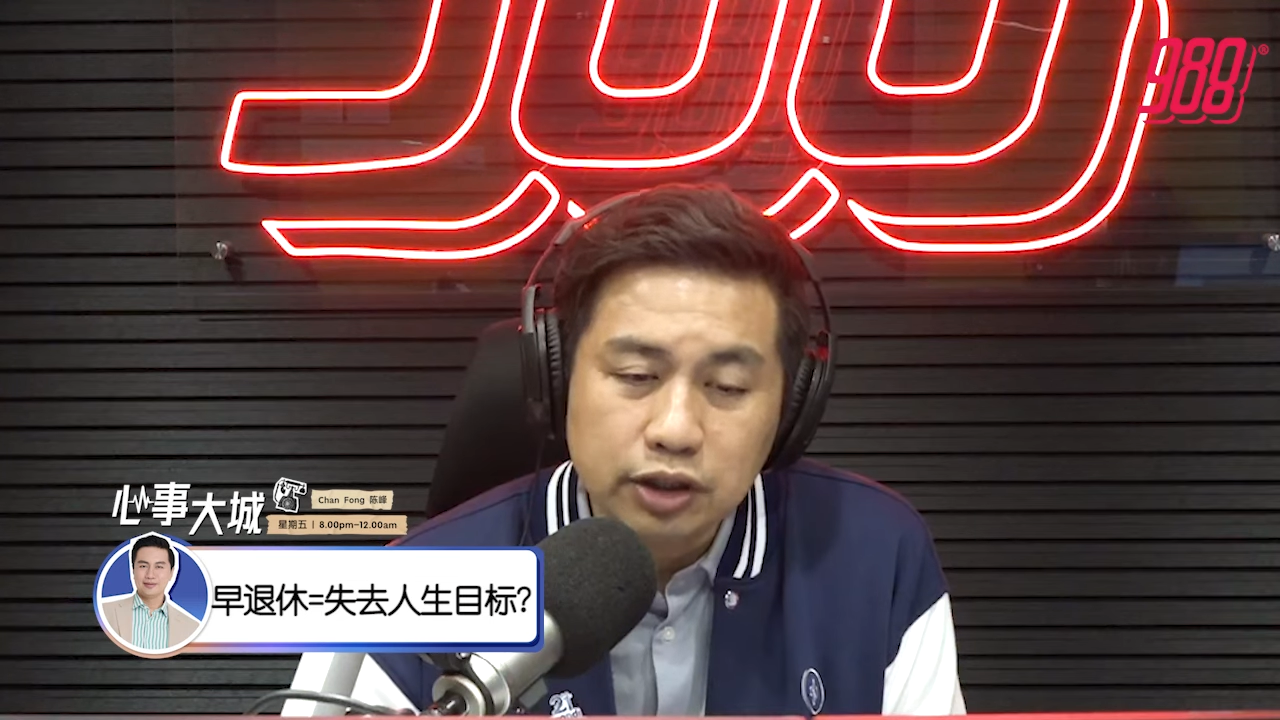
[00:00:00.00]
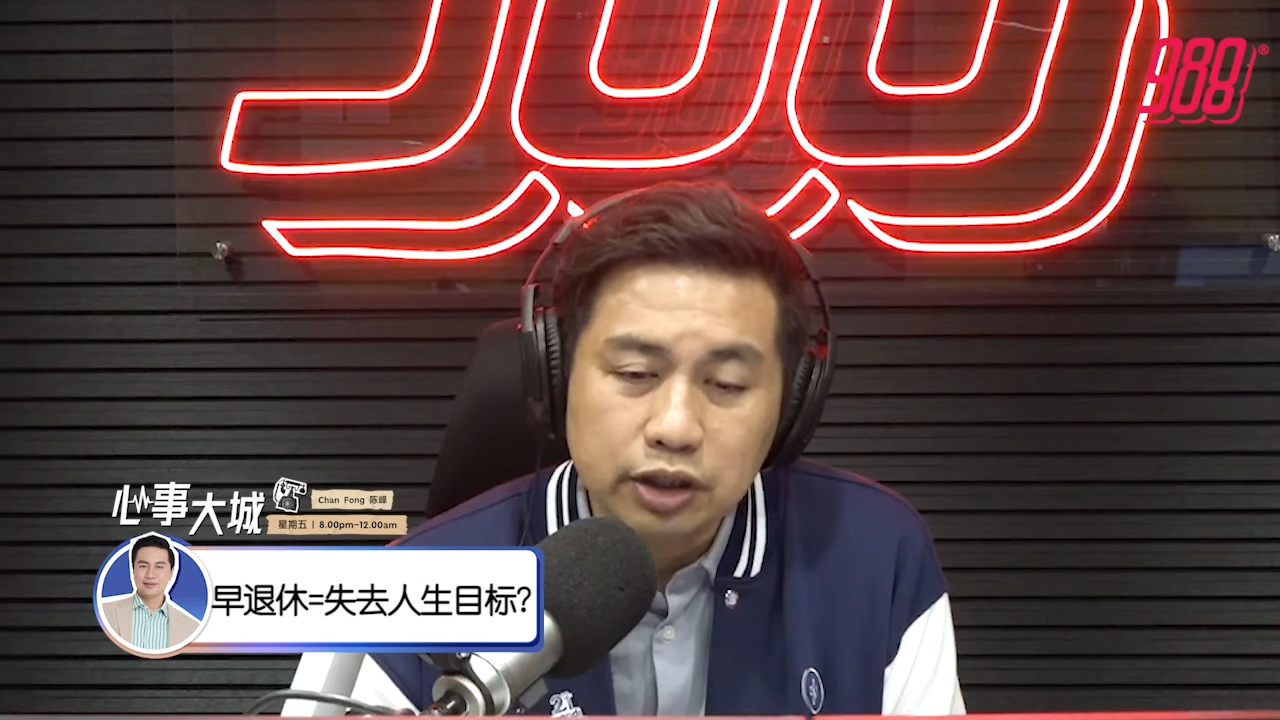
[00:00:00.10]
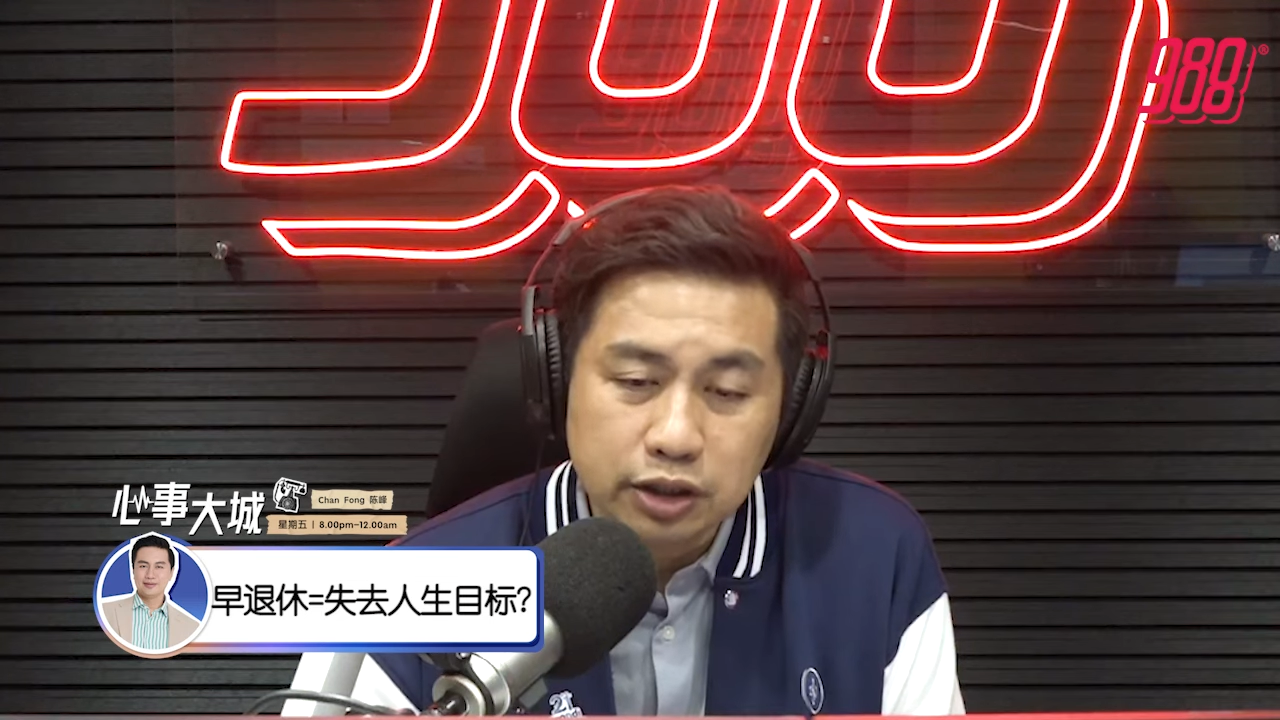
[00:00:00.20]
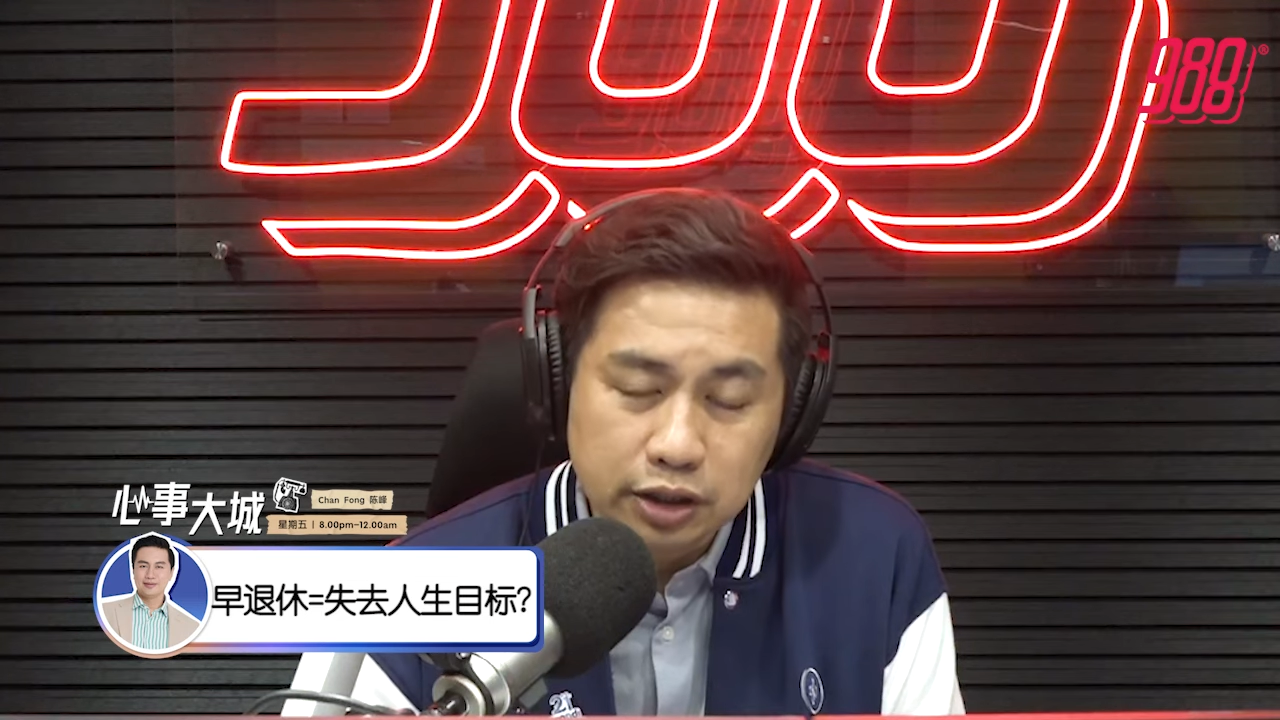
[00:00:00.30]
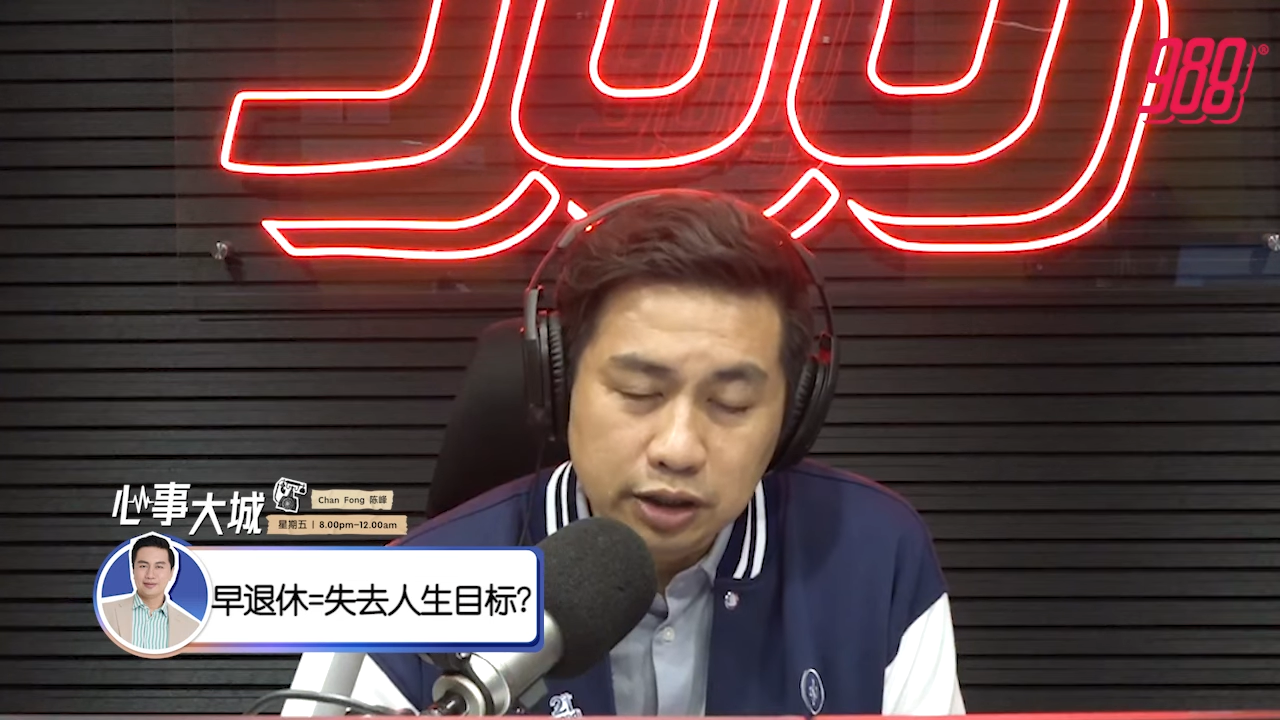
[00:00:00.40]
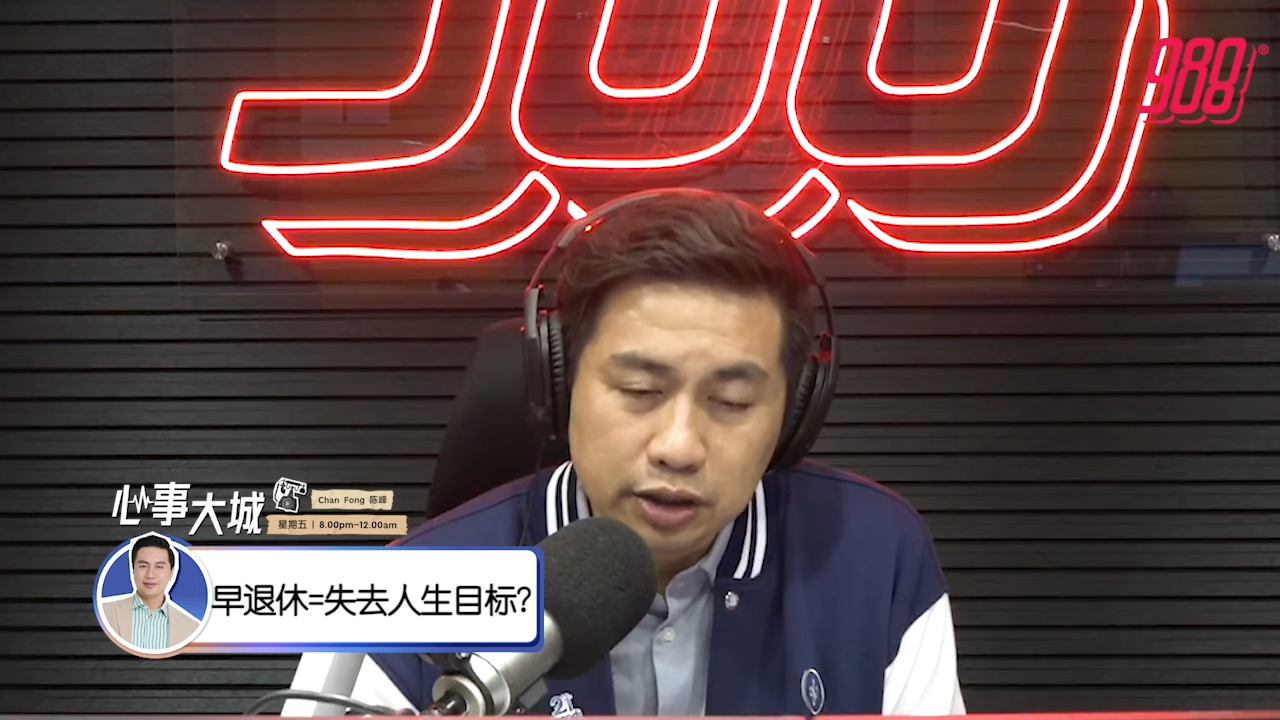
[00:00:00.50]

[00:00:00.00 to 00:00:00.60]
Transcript: 你的第